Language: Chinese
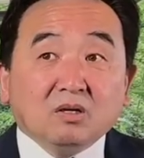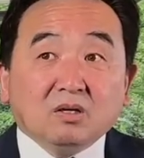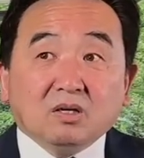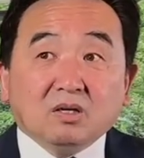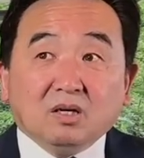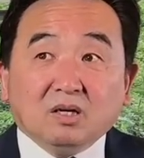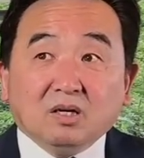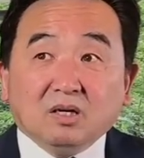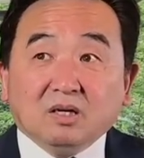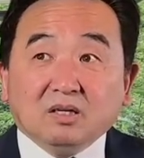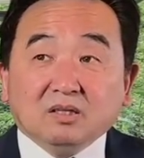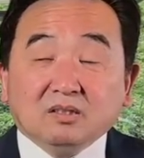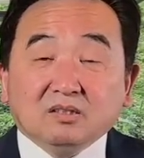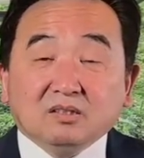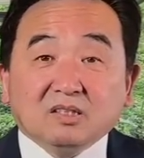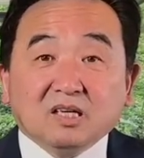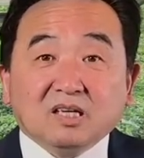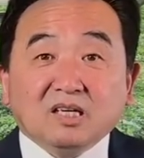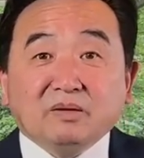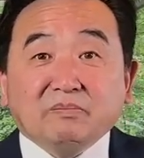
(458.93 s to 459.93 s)
呃，
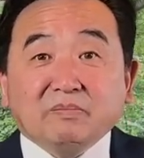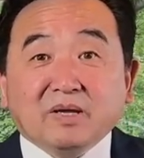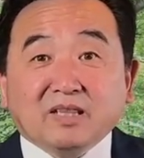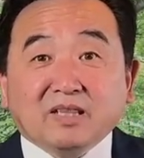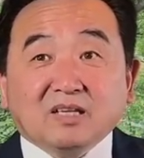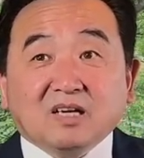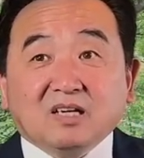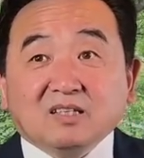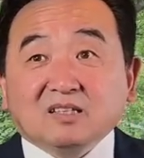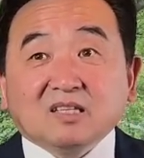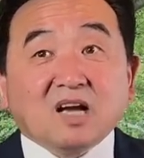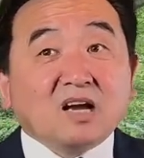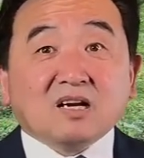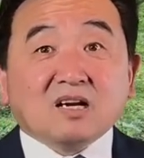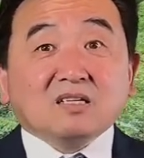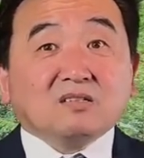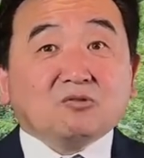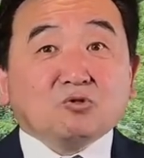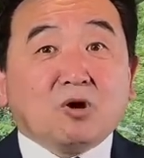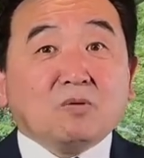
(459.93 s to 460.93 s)
这里面呢，当
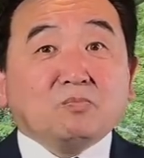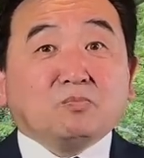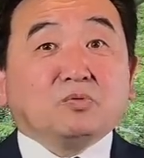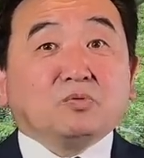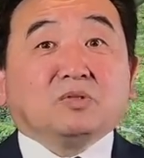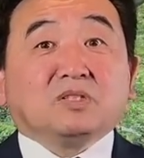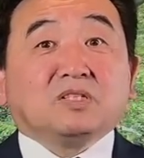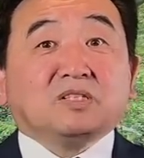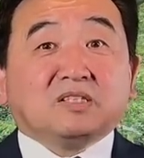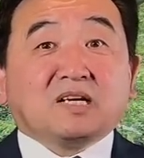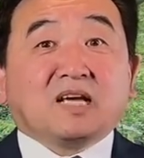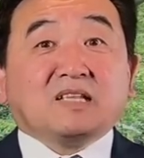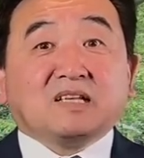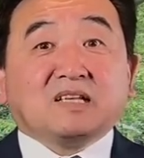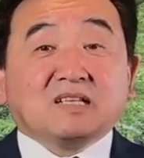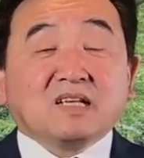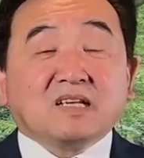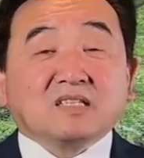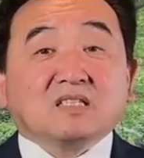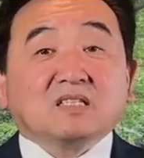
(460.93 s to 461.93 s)
然川普是站在
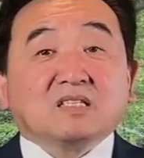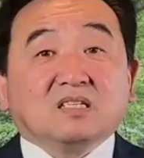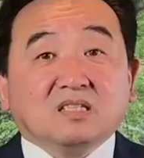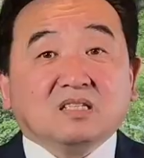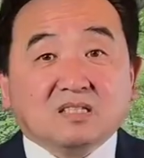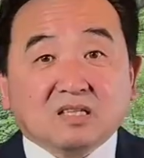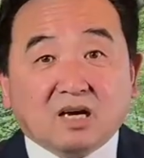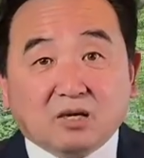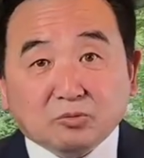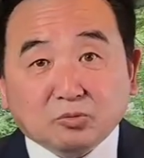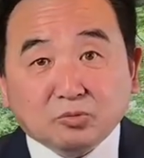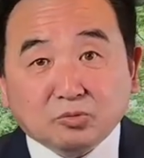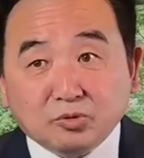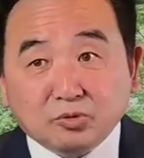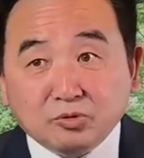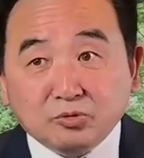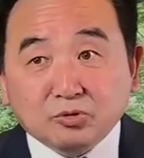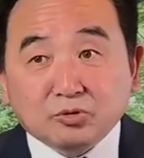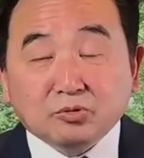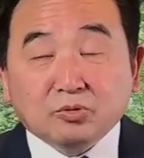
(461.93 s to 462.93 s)
他自己角度
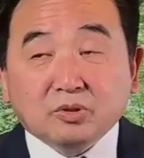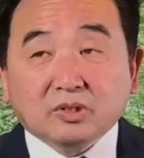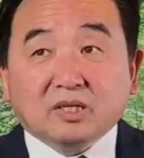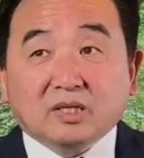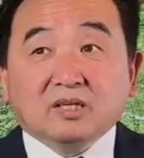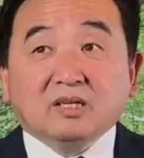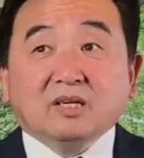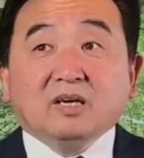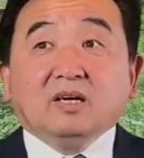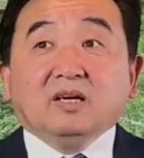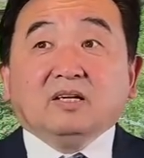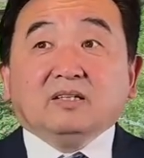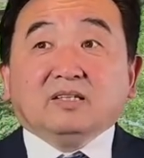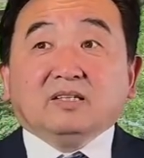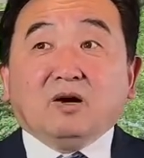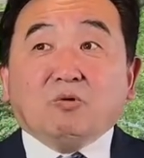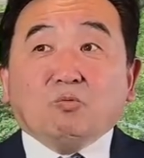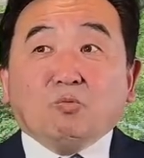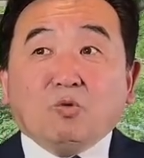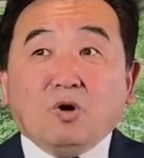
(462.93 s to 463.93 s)
去说的，
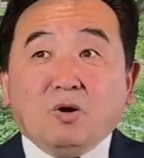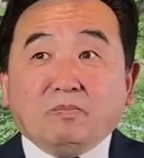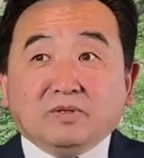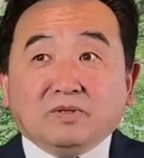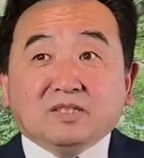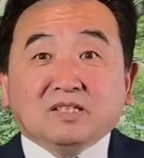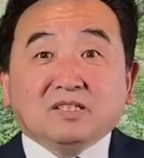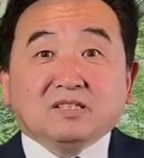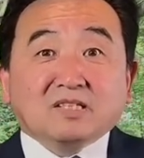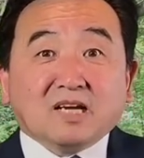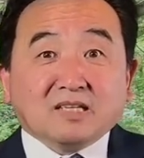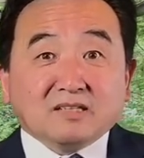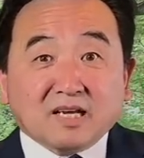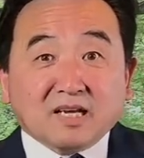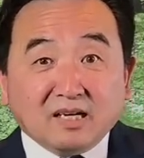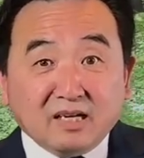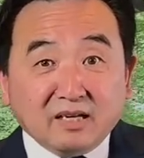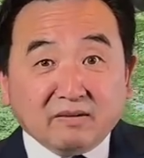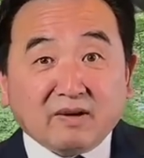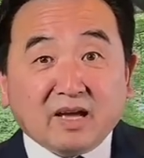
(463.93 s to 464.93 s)
那我们是站在
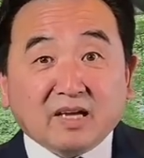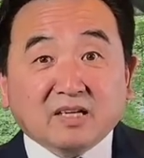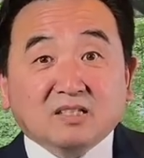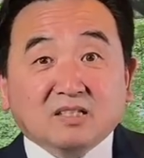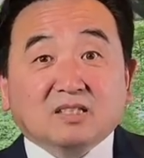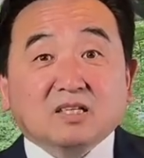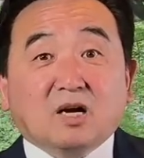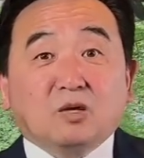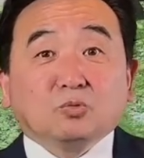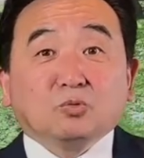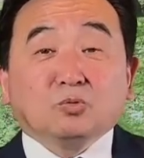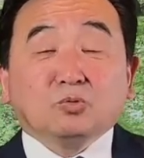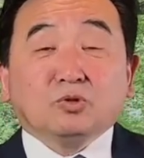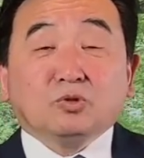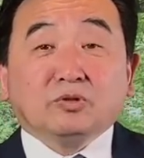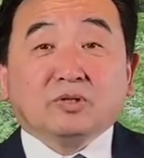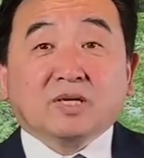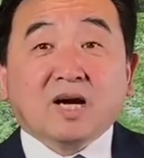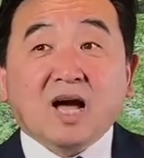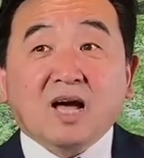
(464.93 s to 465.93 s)
另外一个角度
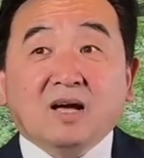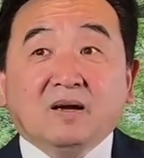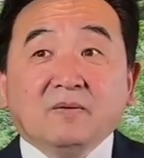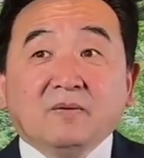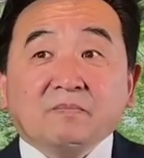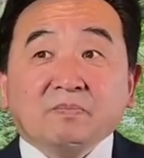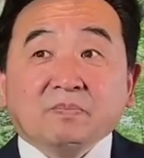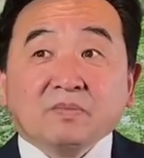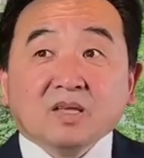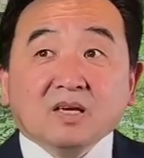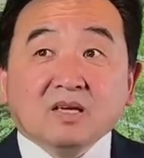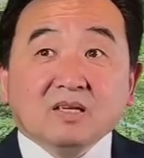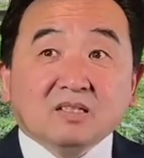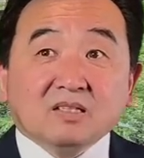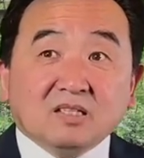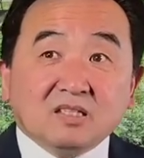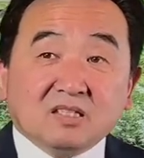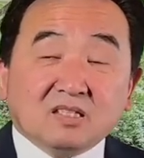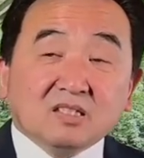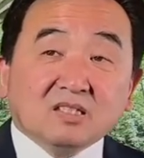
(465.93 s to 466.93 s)
去看，
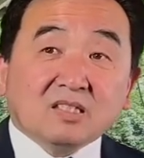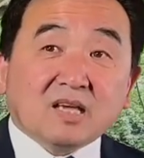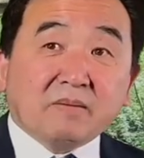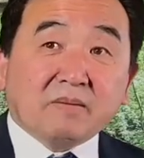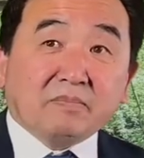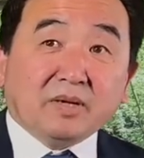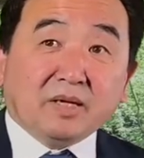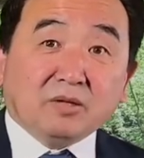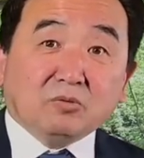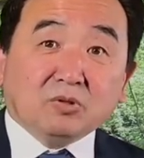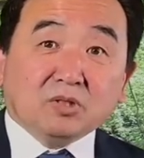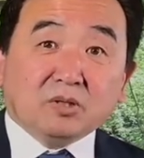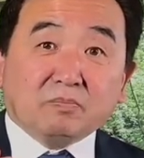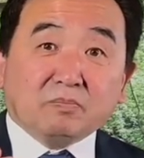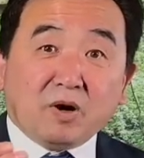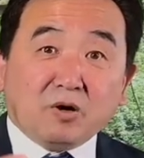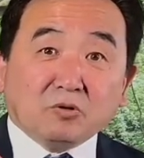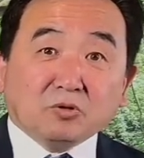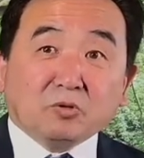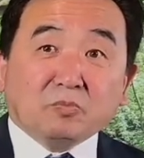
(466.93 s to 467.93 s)
即使在美国的
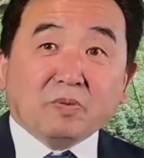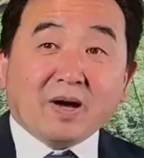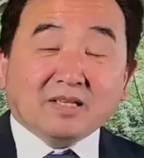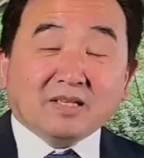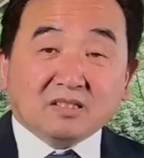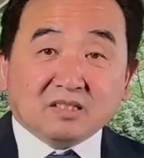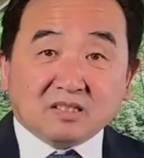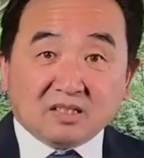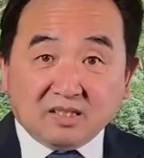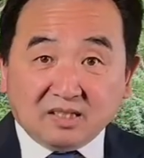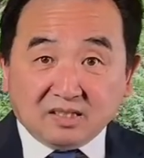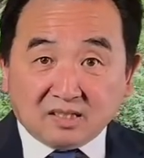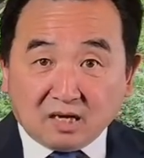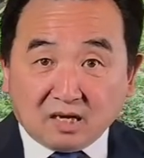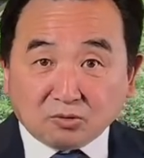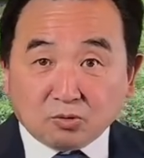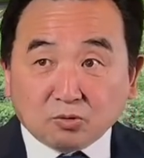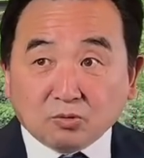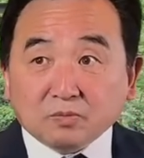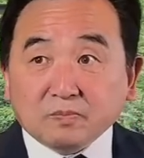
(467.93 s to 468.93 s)
保守派的势力
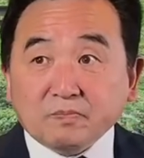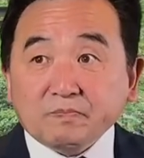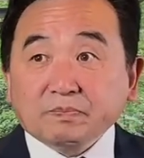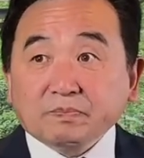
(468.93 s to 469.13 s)
当中，